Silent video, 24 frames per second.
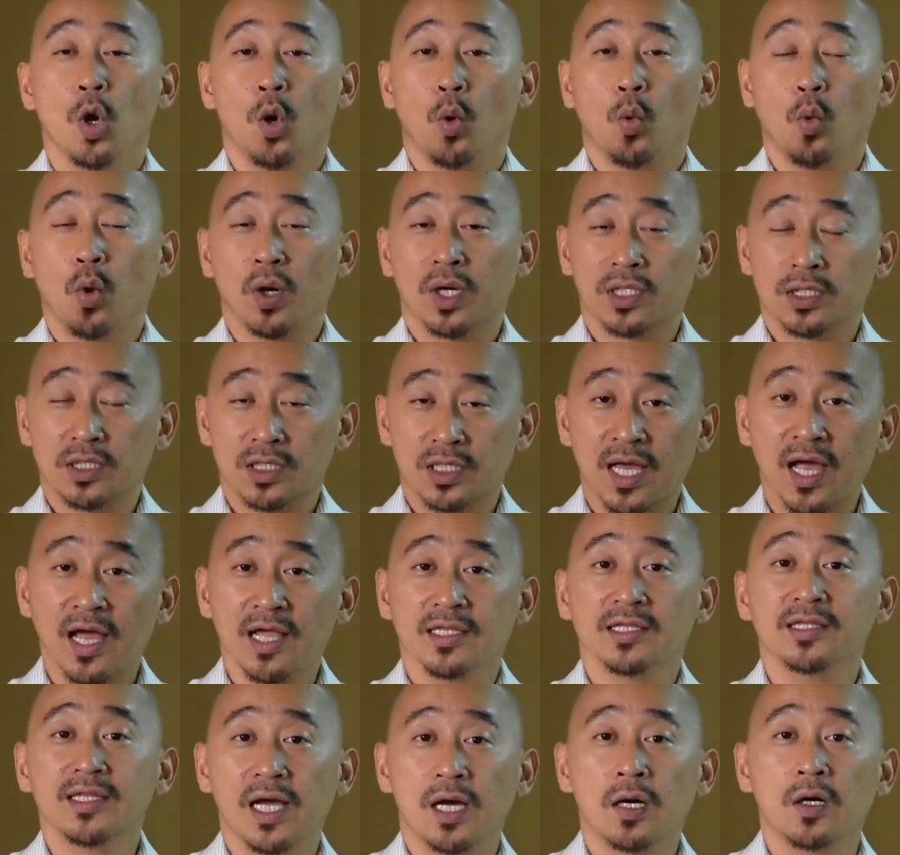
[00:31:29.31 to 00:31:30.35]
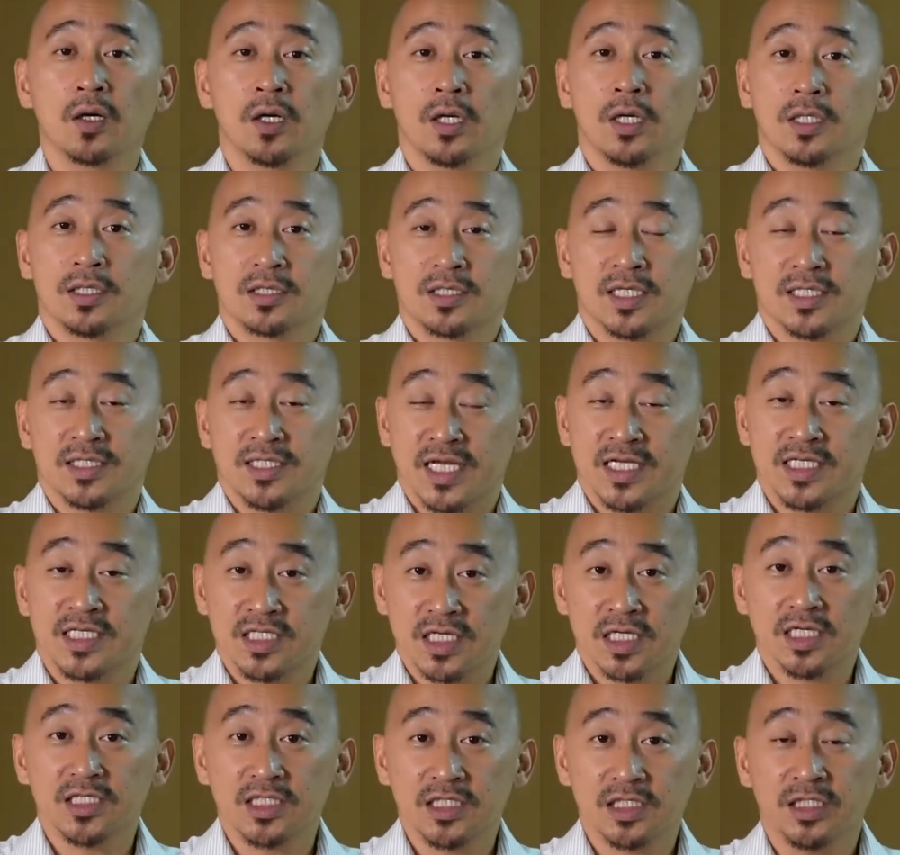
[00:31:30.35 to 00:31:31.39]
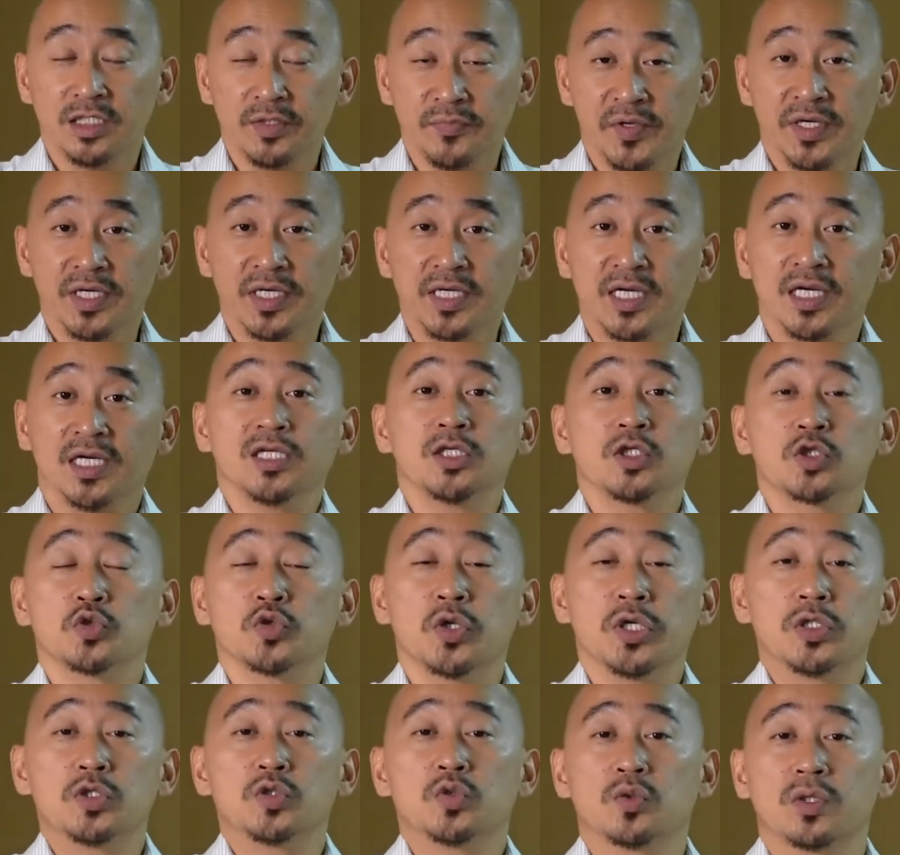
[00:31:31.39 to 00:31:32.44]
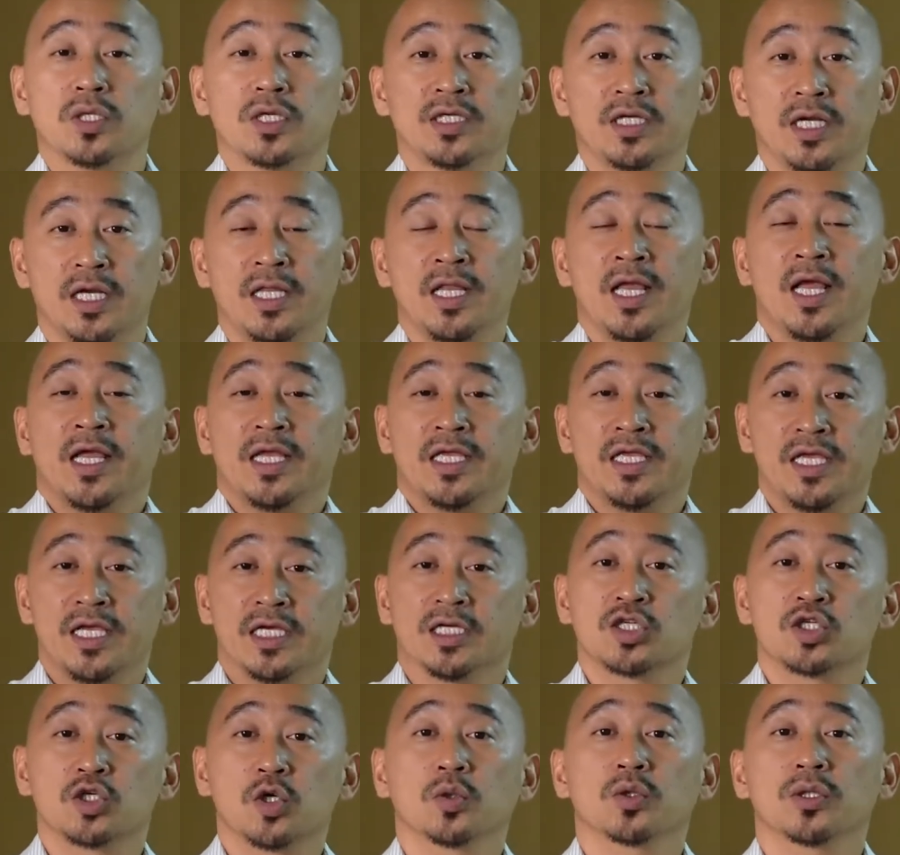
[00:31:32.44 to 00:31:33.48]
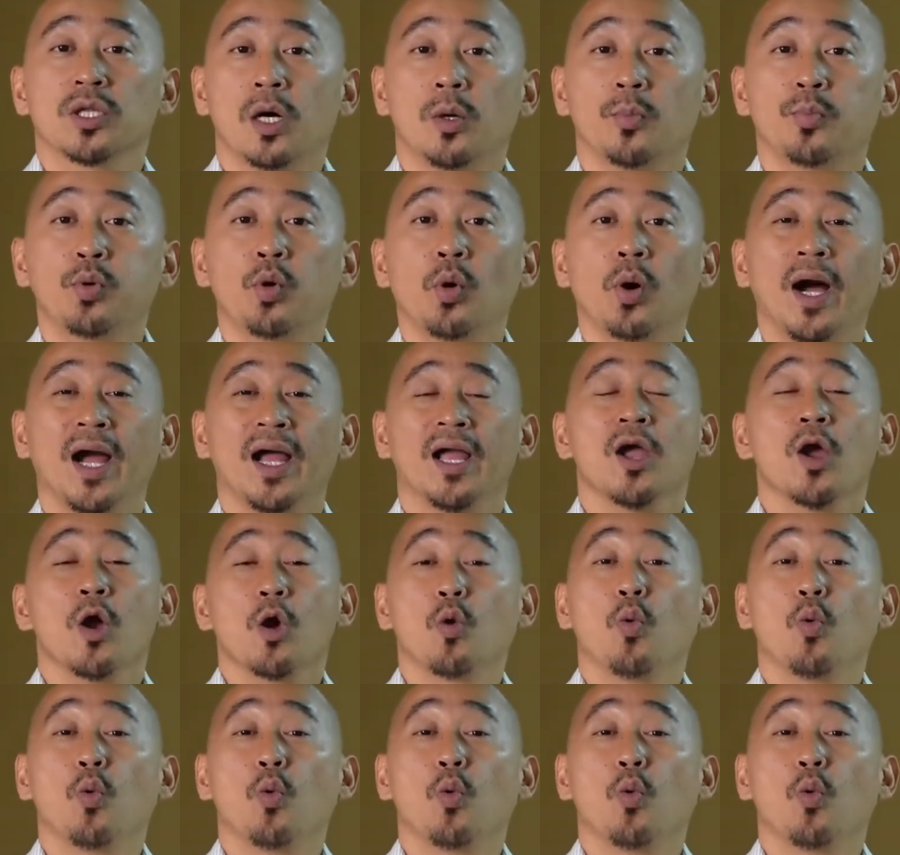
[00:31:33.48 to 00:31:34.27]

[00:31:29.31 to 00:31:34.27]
我看到这在圣经里面跟随主的人也受到迫害，